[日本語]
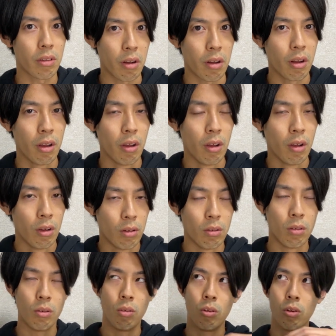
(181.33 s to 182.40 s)
るんだったら。
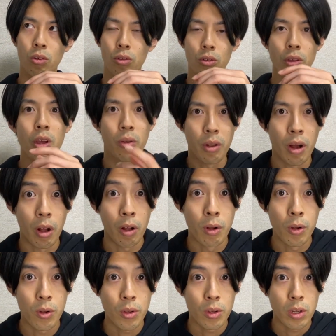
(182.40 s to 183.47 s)
うん。だよ
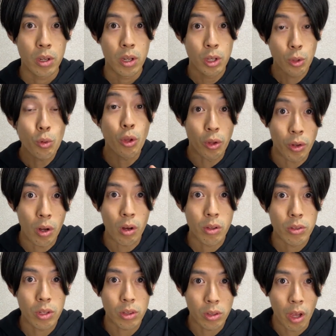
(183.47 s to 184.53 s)
な。そうだよ
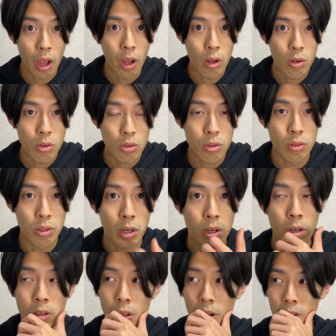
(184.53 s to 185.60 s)
な。絶対。普通に
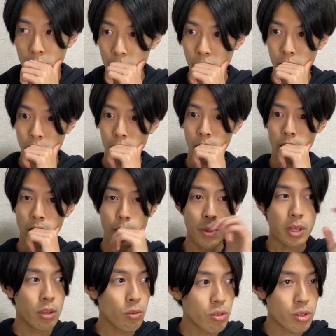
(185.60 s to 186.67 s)
考えて。うん。
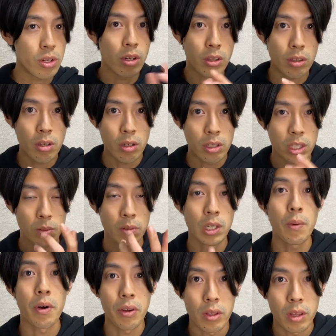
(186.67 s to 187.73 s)
だ勉強しなかった自
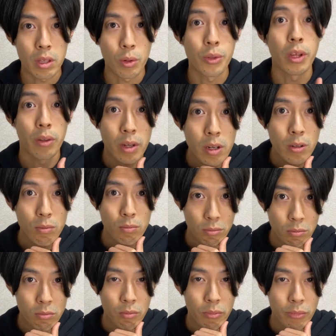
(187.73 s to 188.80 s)
分が悪いってことだよな。
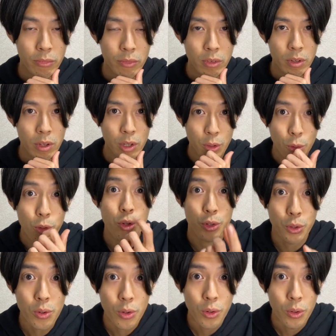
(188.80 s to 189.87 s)
うん。え、そういう
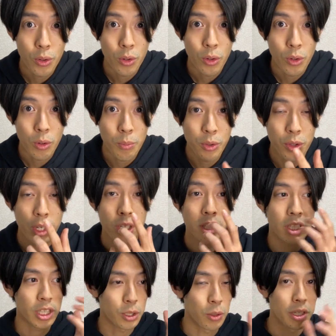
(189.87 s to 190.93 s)
ことでしょ難
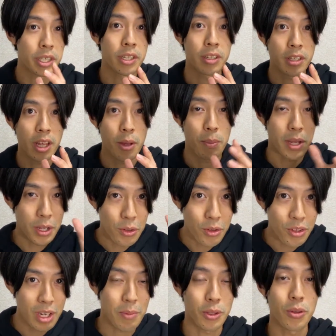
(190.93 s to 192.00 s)
しいとかじゃなくて、
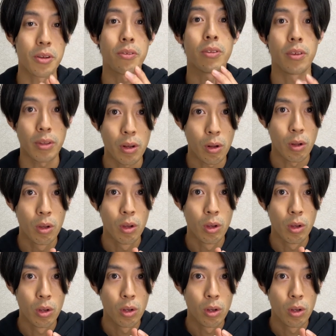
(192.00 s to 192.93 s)
勉強すれば取れるんだよな。